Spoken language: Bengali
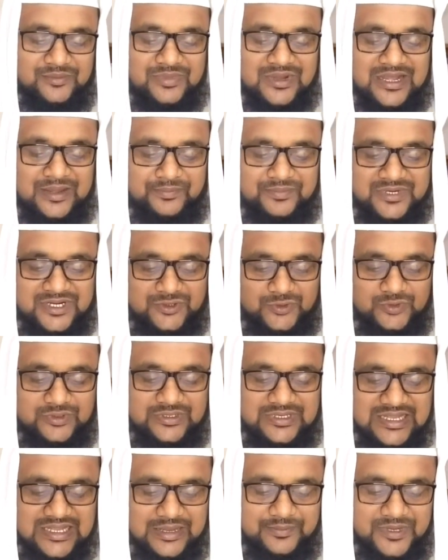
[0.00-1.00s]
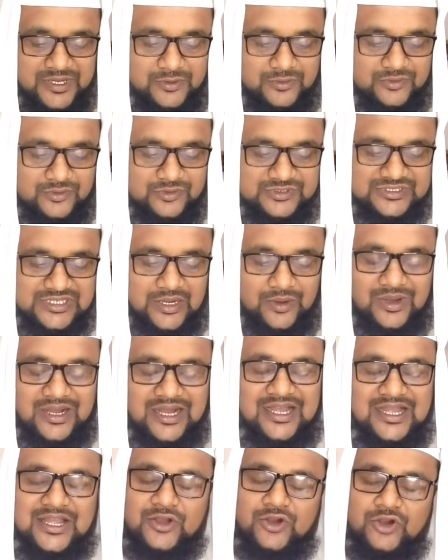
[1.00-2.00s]
বা আপনার দুনিয়াবি কোনো চাওয়া
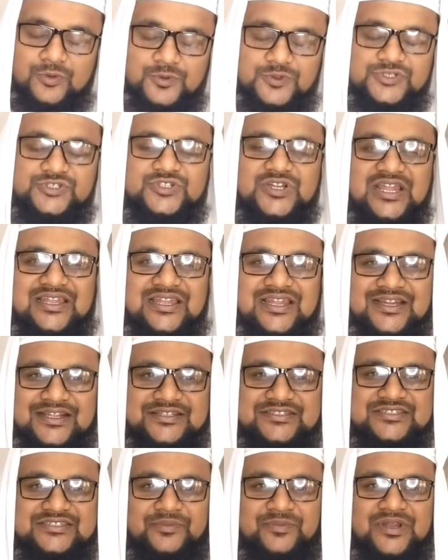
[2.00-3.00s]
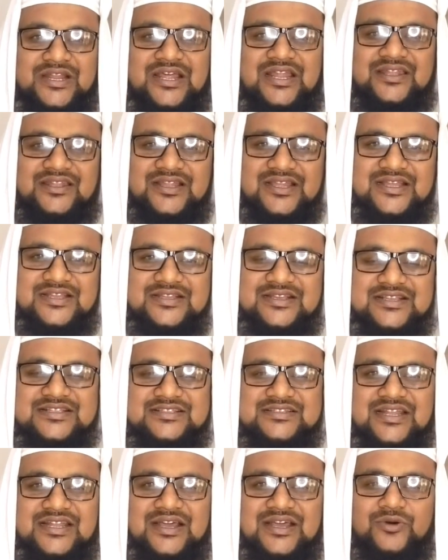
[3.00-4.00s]
অবশ্যই আল্লাহর কাছে চাবেন আল্লাহকে
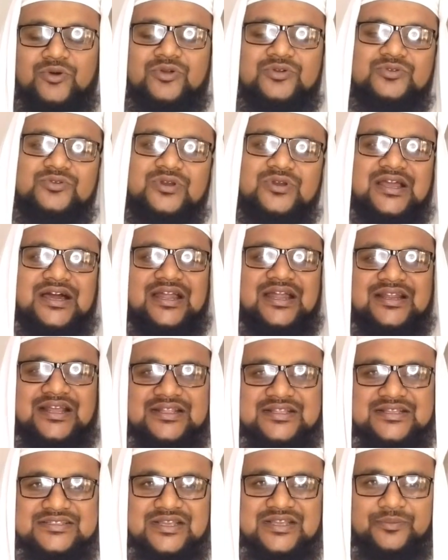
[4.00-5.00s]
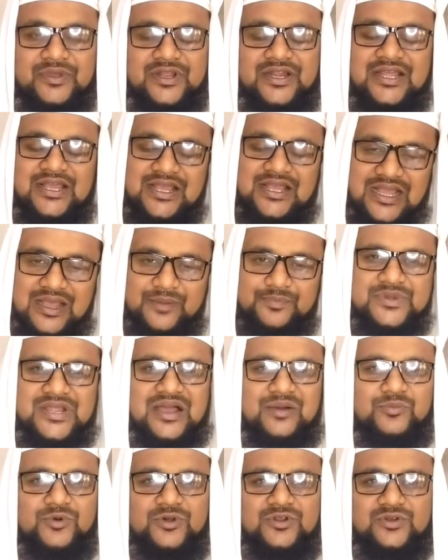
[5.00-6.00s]
ছাড়া অন্য কার কাছে চাবেন আপনি
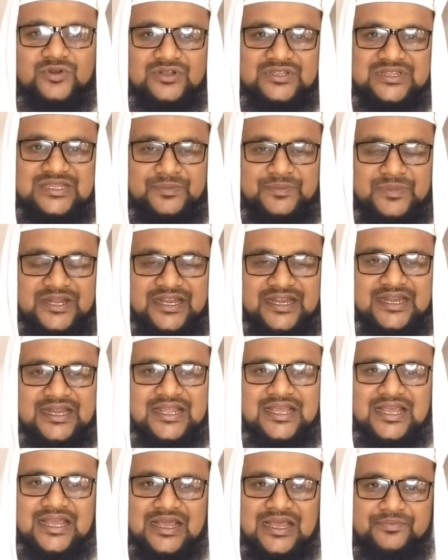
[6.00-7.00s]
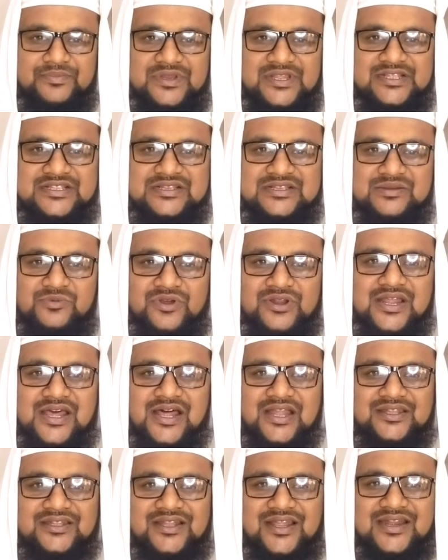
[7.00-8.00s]
আমল করতে পারেন আপনি যেমন
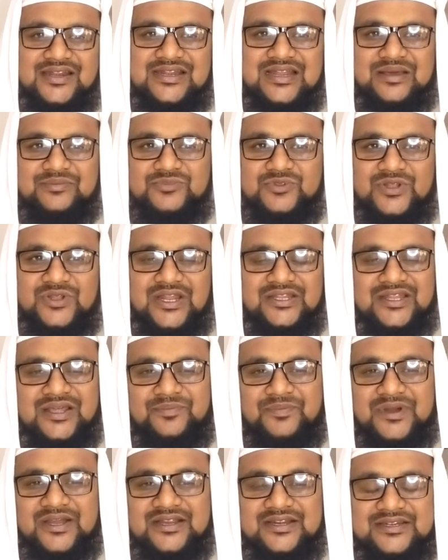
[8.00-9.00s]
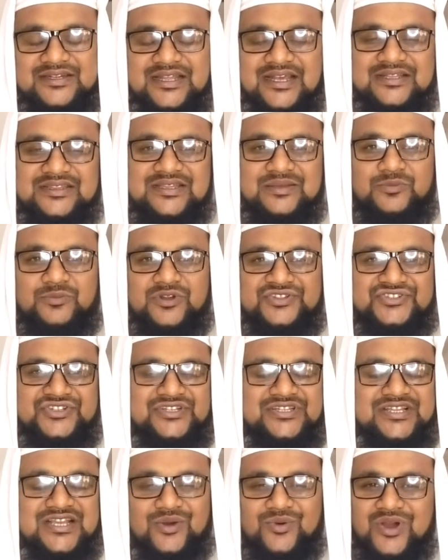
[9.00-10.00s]
আল্লাহর নাম ধরে আল্লাহ পাক ডাকতে
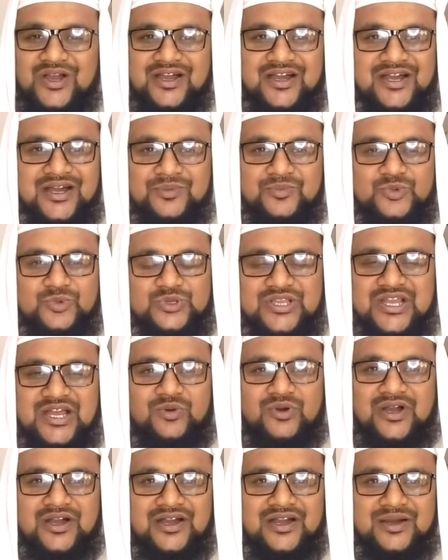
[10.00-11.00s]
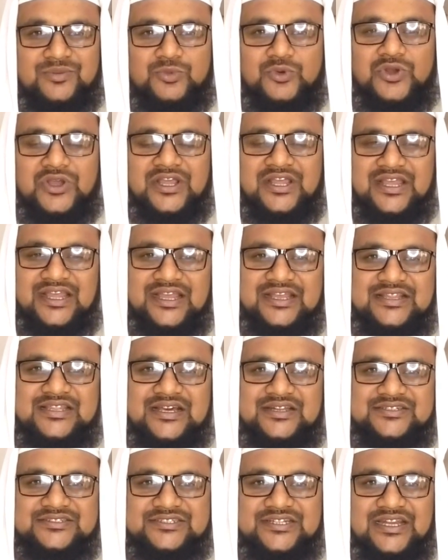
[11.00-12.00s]
বলেছেন ইয়া ওয়াহাবু ইয়া ওয়াহাবু হে
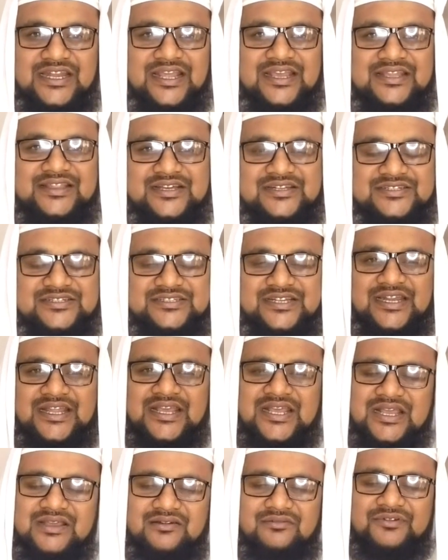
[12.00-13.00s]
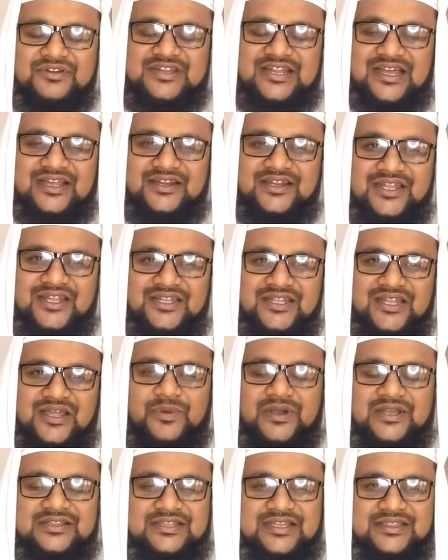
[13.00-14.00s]
দানশীল হে দানশীল এভাবে ডাকলে আল্লাহ
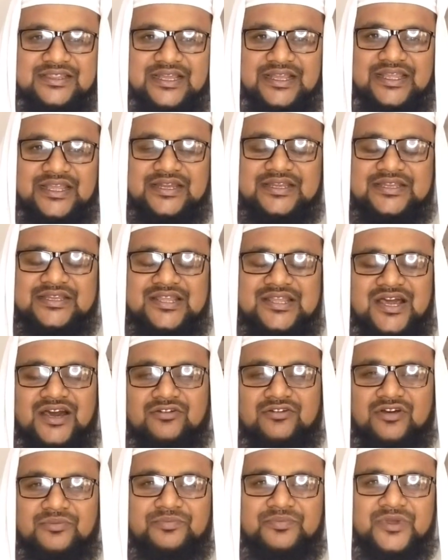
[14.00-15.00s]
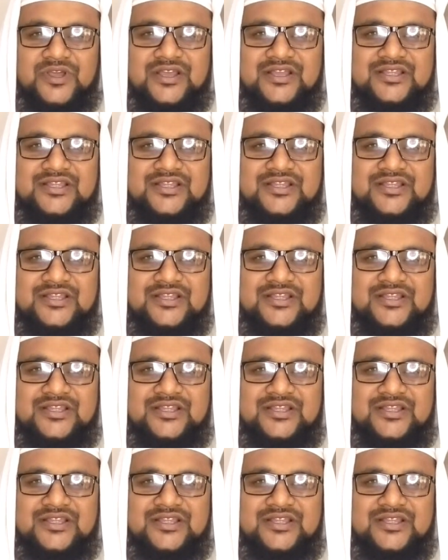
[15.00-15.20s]
পাক দিয়ে থাকেন ইয়া রব